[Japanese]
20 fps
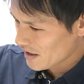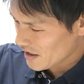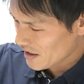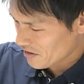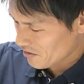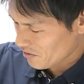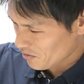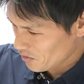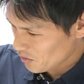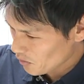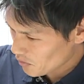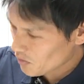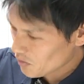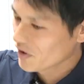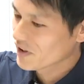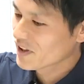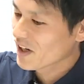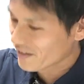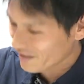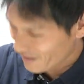あのよそ
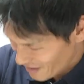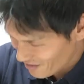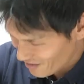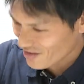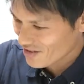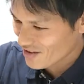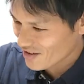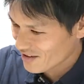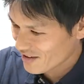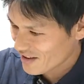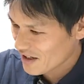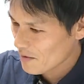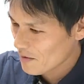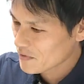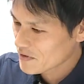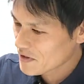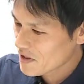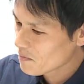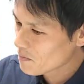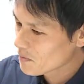いたくなるし、うん、やっ
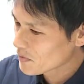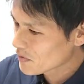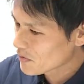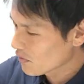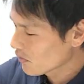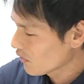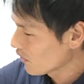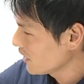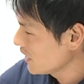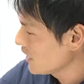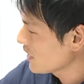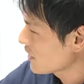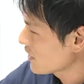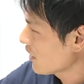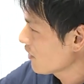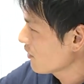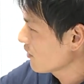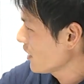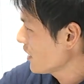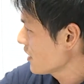ぱ全部そのお兄
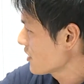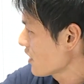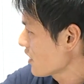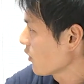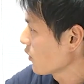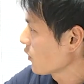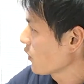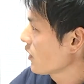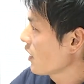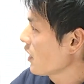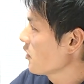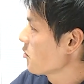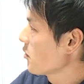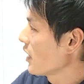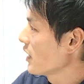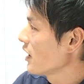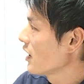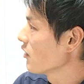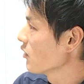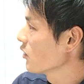ちゃんお姉ちゃん大人の
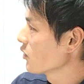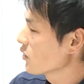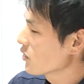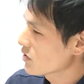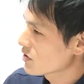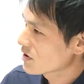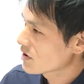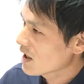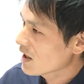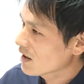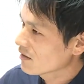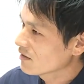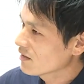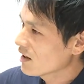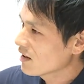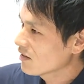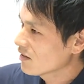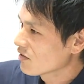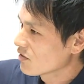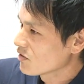真似事をしたく
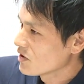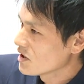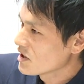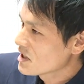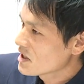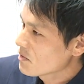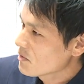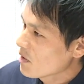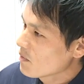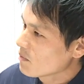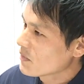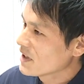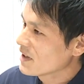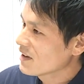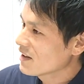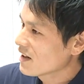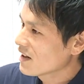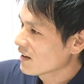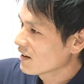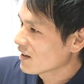なるのに一番
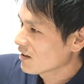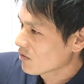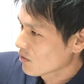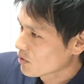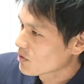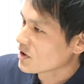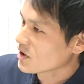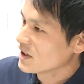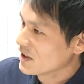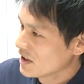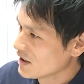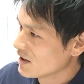敏感な年、